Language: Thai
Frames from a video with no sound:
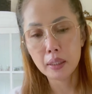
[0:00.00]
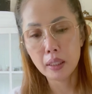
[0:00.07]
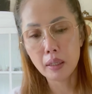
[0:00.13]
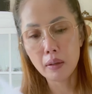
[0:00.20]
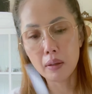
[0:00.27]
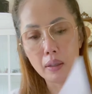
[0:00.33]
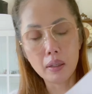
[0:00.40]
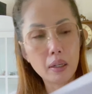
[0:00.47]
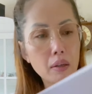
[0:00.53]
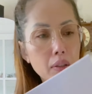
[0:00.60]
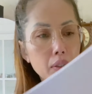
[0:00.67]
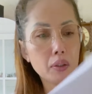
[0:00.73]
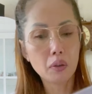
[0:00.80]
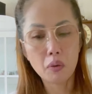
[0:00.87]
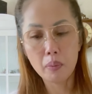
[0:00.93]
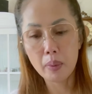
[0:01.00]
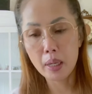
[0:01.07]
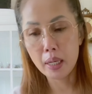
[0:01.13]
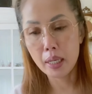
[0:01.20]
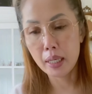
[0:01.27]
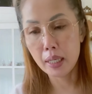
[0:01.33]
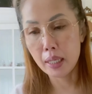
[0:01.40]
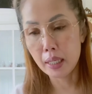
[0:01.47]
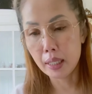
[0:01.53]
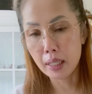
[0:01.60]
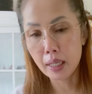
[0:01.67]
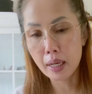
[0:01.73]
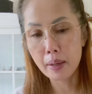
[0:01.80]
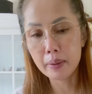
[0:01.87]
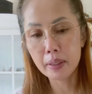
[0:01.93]
เอ่อเขาก็ส่งมาให้นะคะแล้
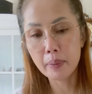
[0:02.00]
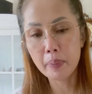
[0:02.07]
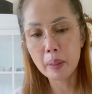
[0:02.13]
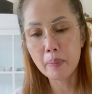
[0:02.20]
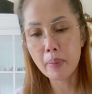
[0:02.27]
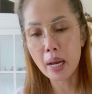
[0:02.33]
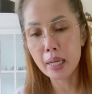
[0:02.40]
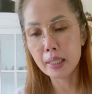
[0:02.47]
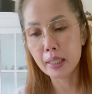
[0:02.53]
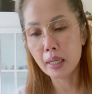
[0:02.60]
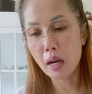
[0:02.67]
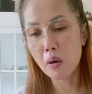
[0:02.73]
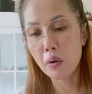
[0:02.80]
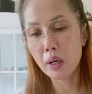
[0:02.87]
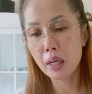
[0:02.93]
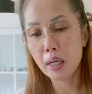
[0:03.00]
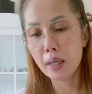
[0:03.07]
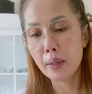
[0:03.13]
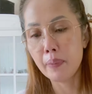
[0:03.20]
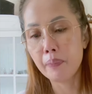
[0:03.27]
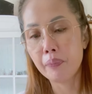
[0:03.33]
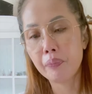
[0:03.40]
วก็จะเป็นใบที่เขาเอ่อ